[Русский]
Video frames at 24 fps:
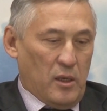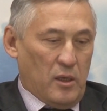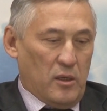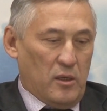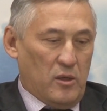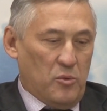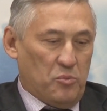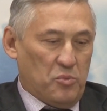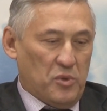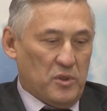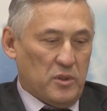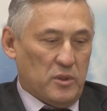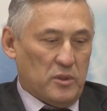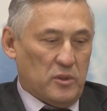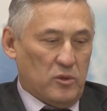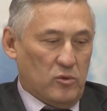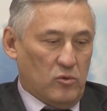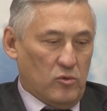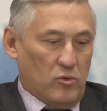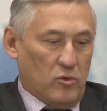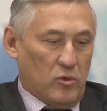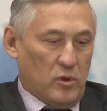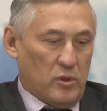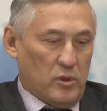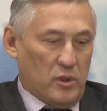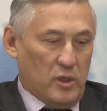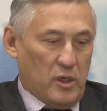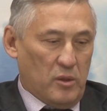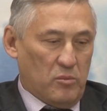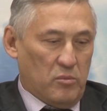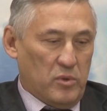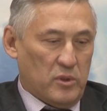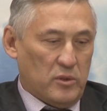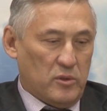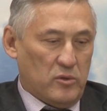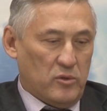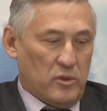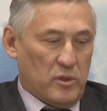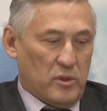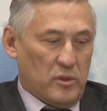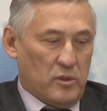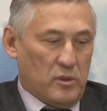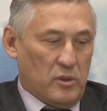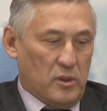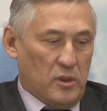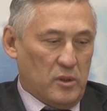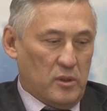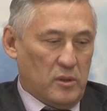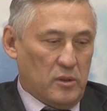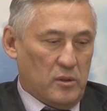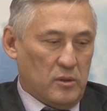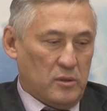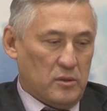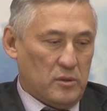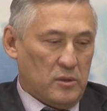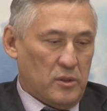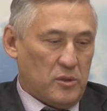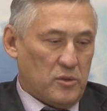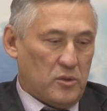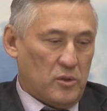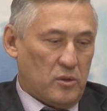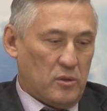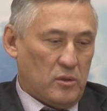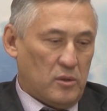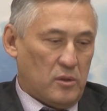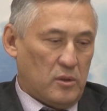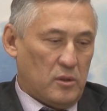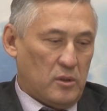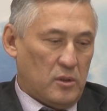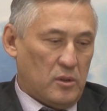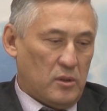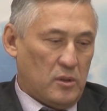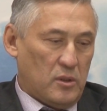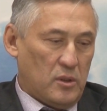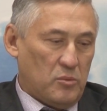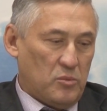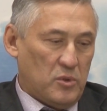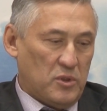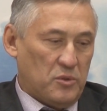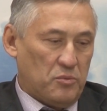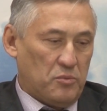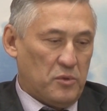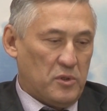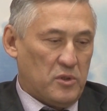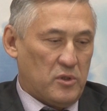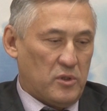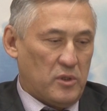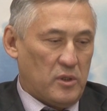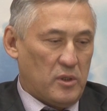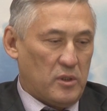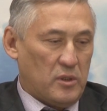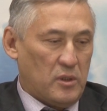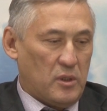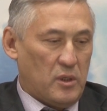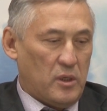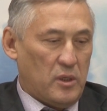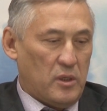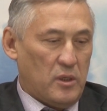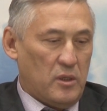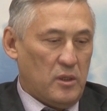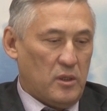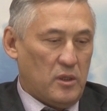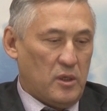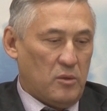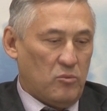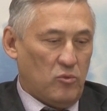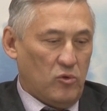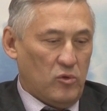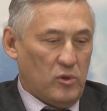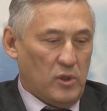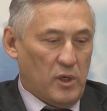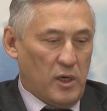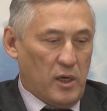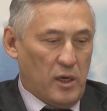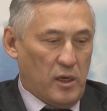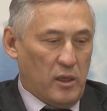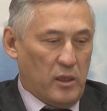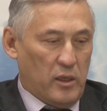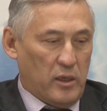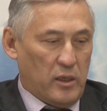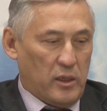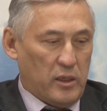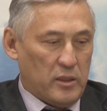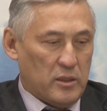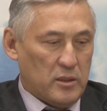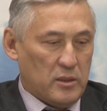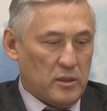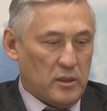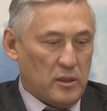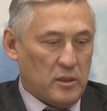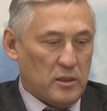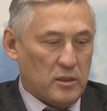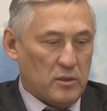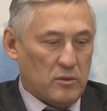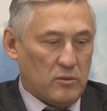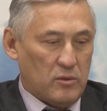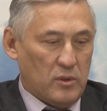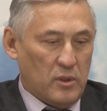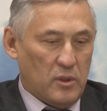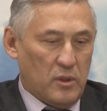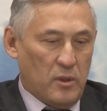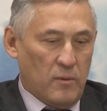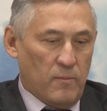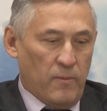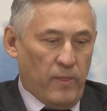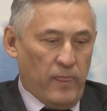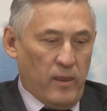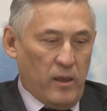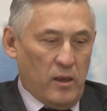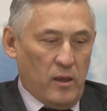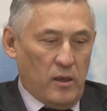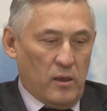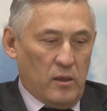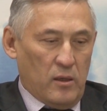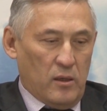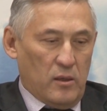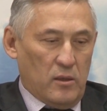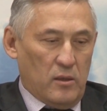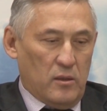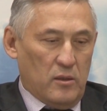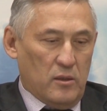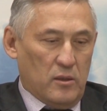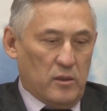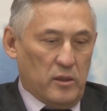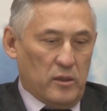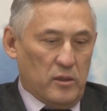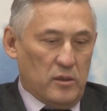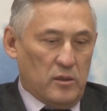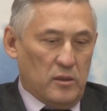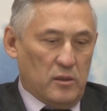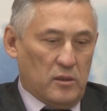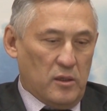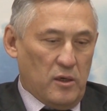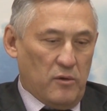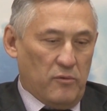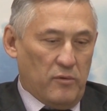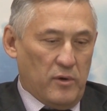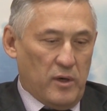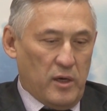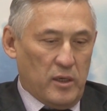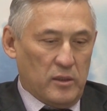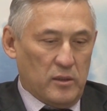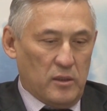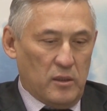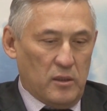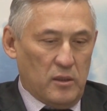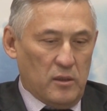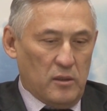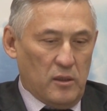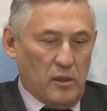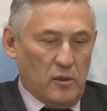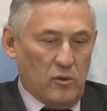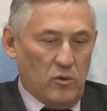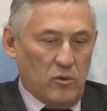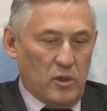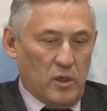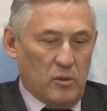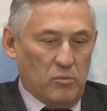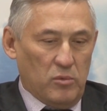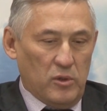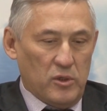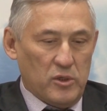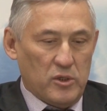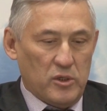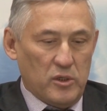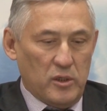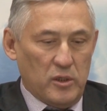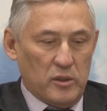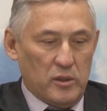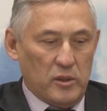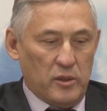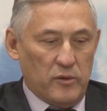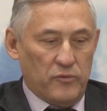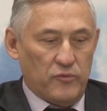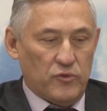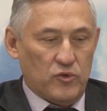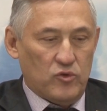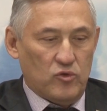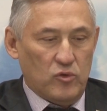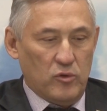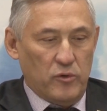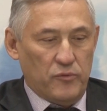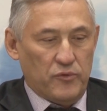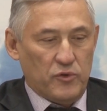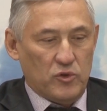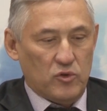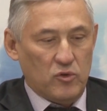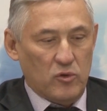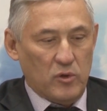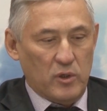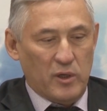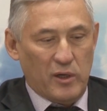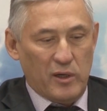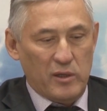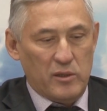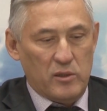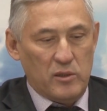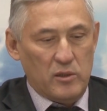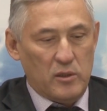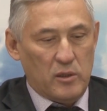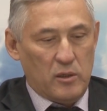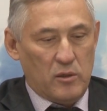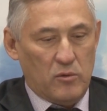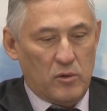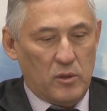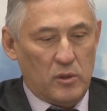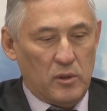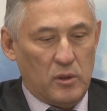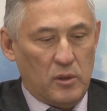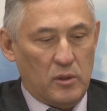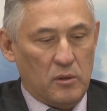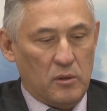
и пенсионное э, э, значит, э, обеспечение, и коммунальное хозяйство, и кредитование, и налогообложение. Все-все градировано.